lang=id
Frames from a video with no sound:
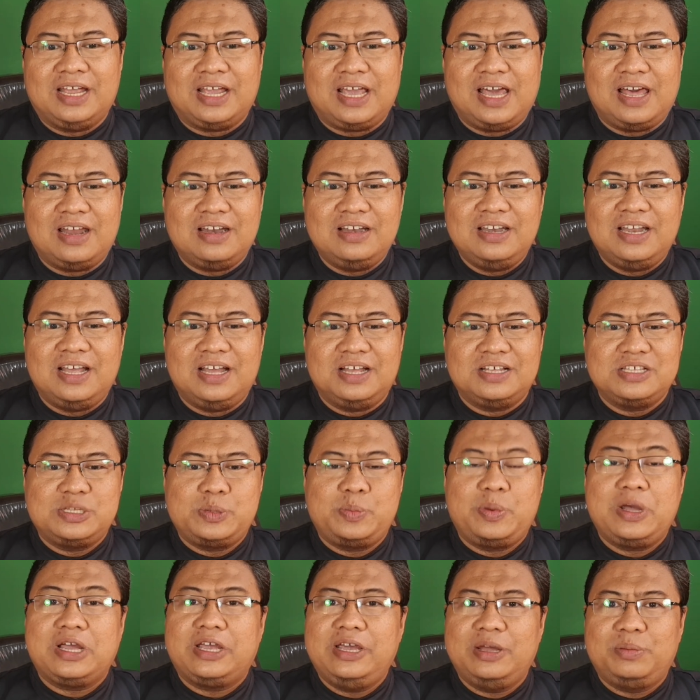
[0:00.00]
karena
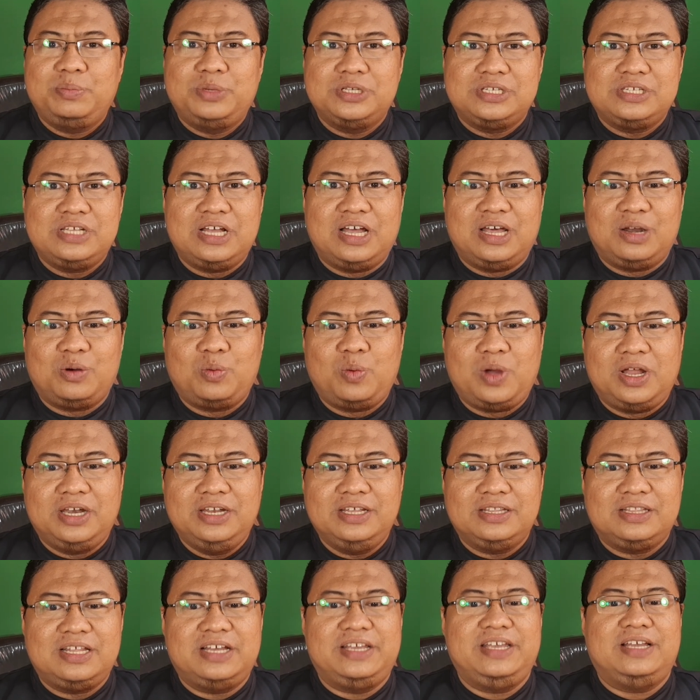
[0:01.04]
sebagian besar
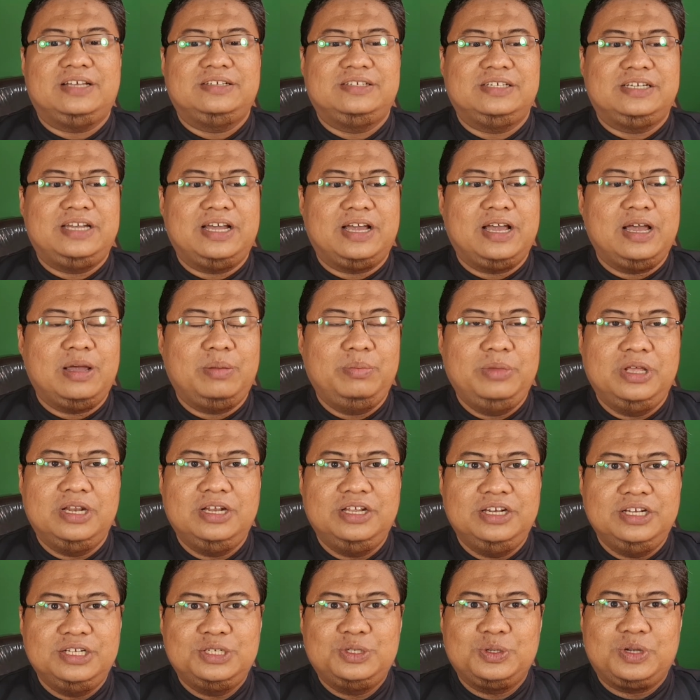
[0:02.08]
wanita yang sedang hamil
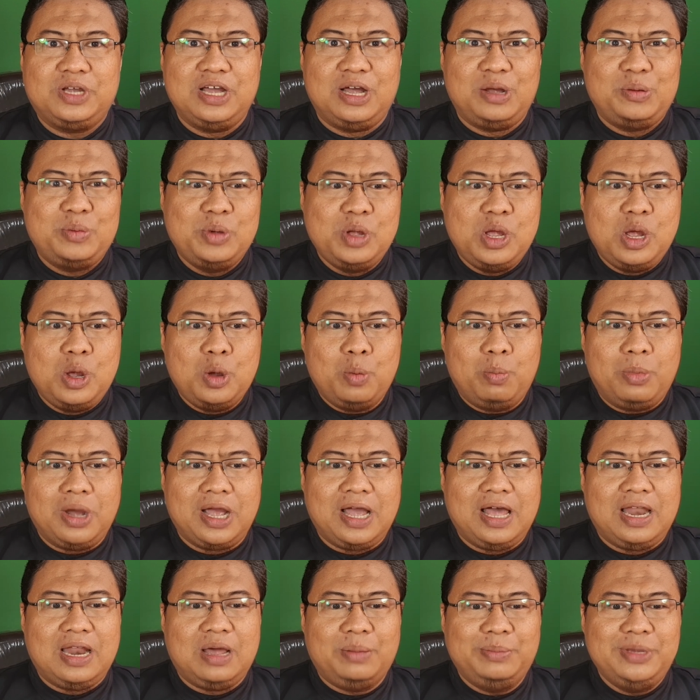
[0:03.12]
ini juga
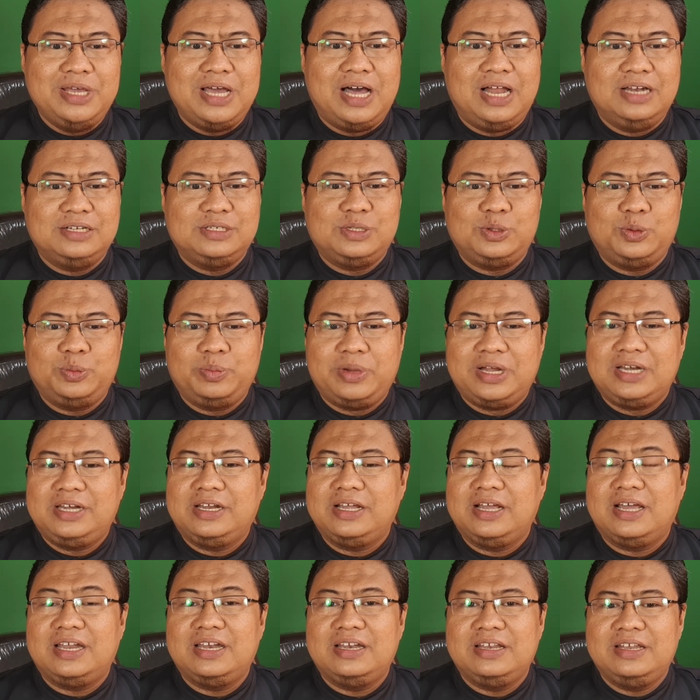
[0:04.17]
mengalami hal serupa
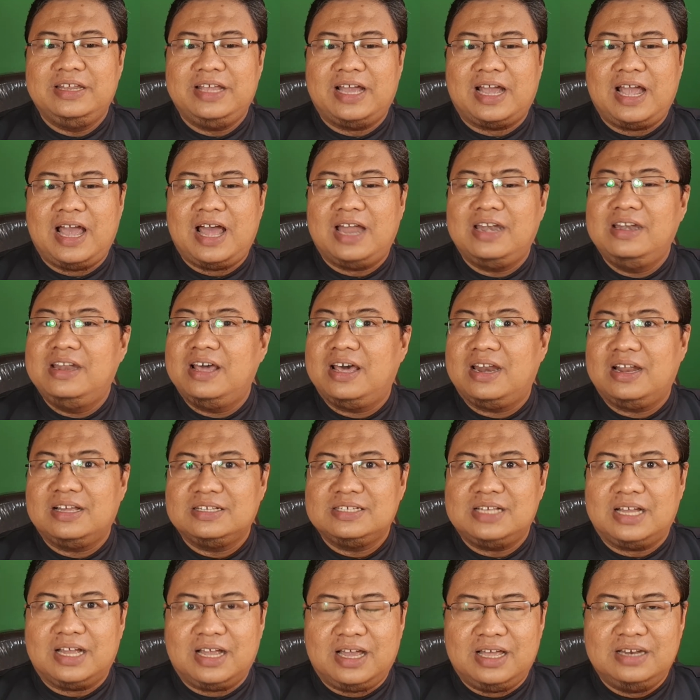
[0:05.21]
dengan yang Anda
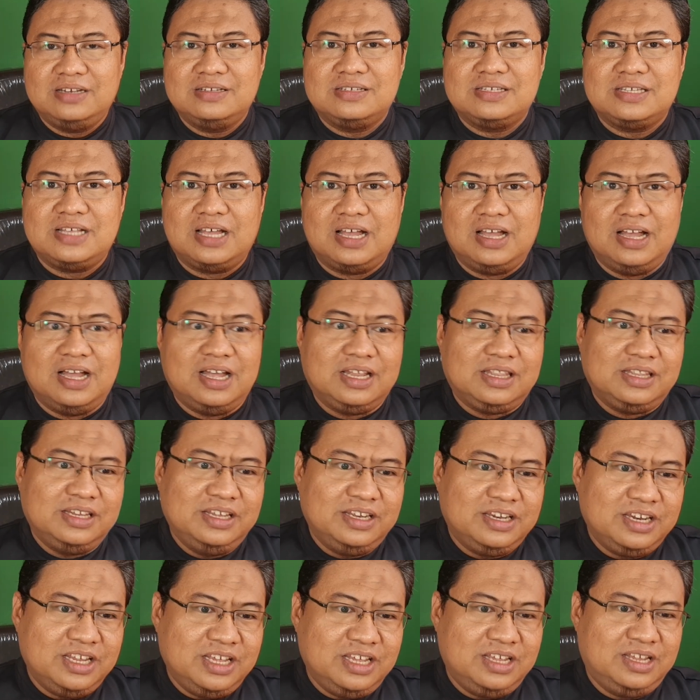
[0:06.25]
rasakan saat
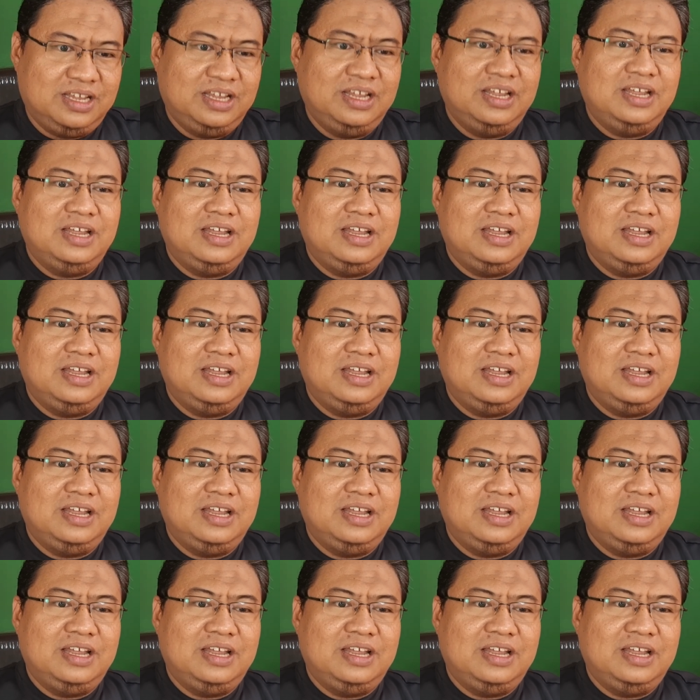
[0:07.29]
ini.